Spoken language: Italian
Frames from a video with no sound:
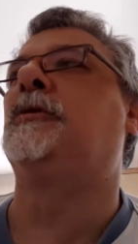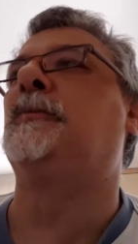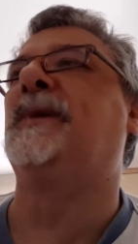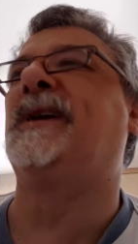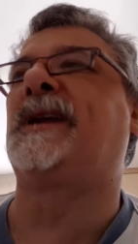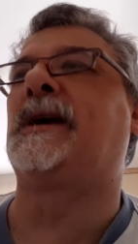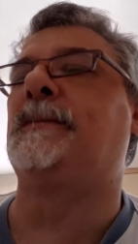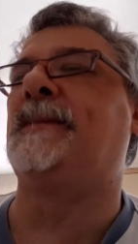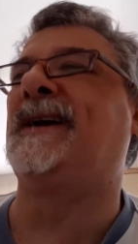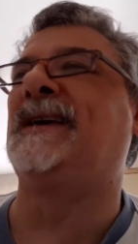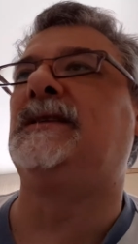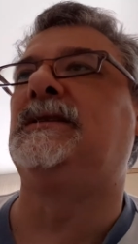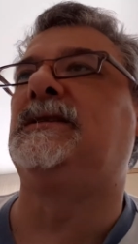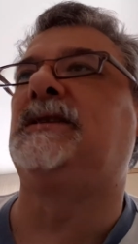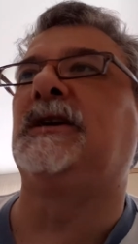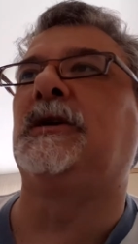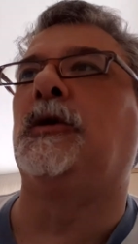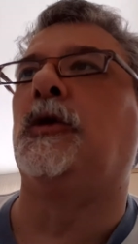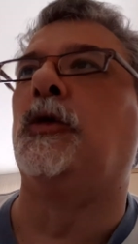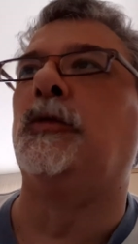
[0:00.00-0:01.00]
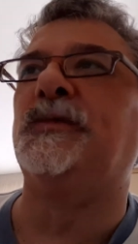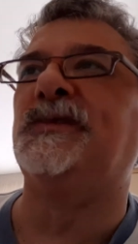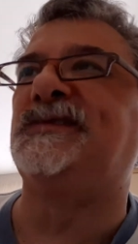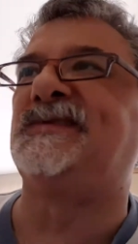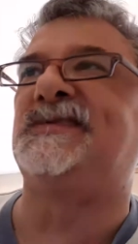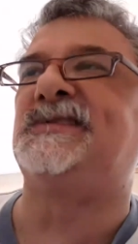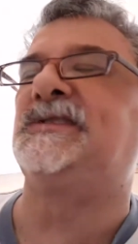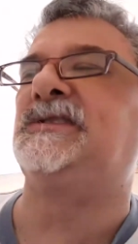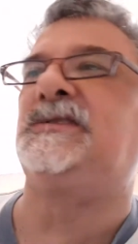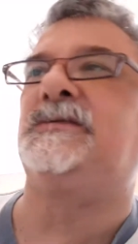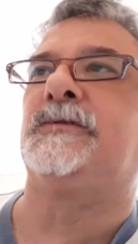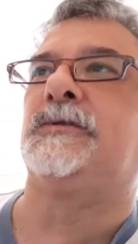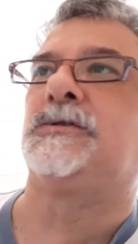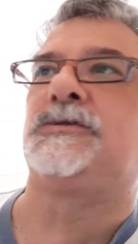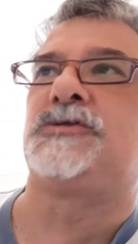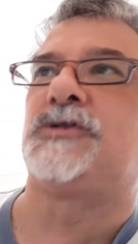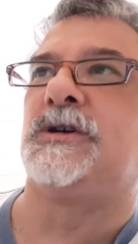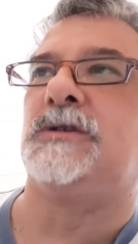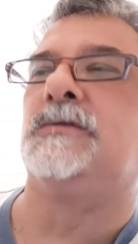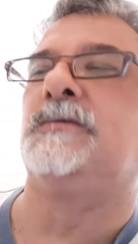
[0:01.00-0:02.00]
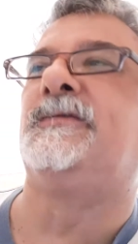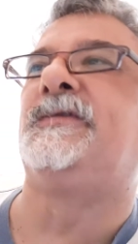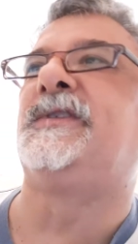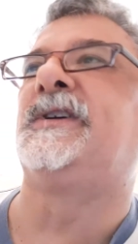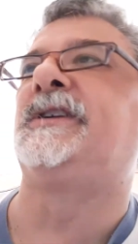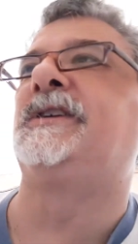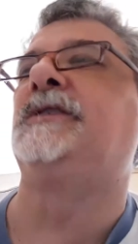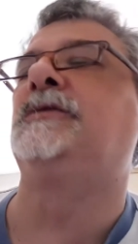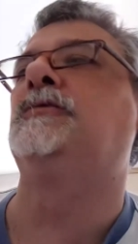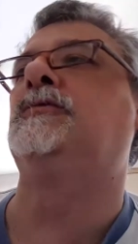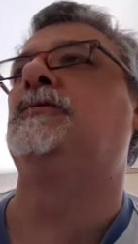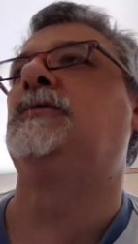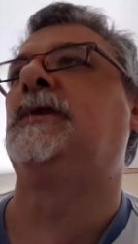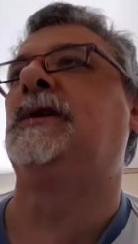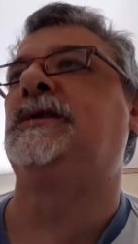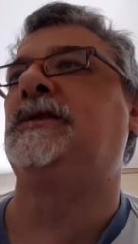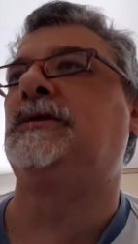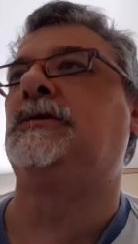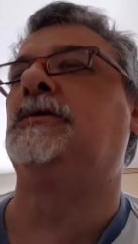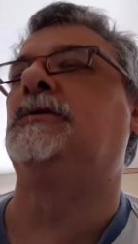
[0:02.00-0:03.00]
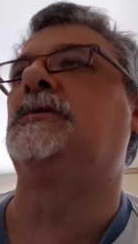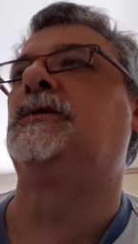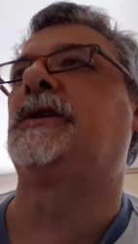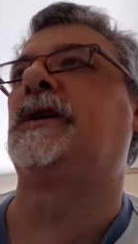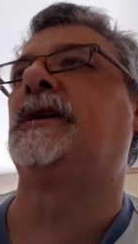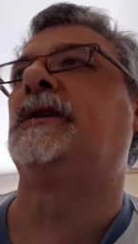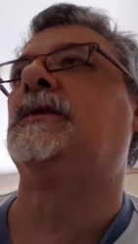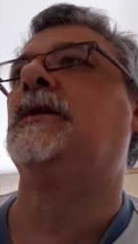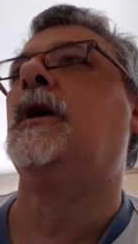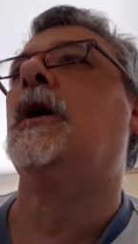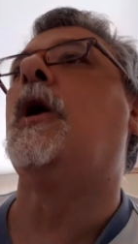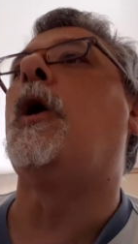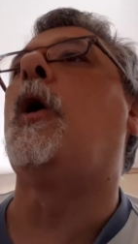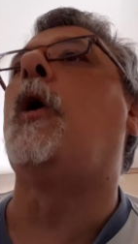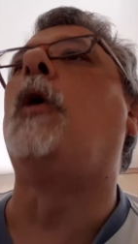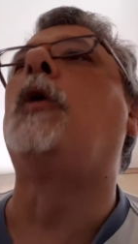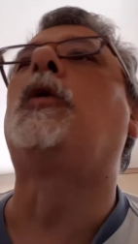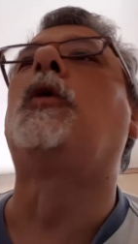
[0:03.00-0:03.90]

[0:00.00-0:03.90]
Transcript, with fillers: meramente omissivo, cioè non fare nulla di concreto, o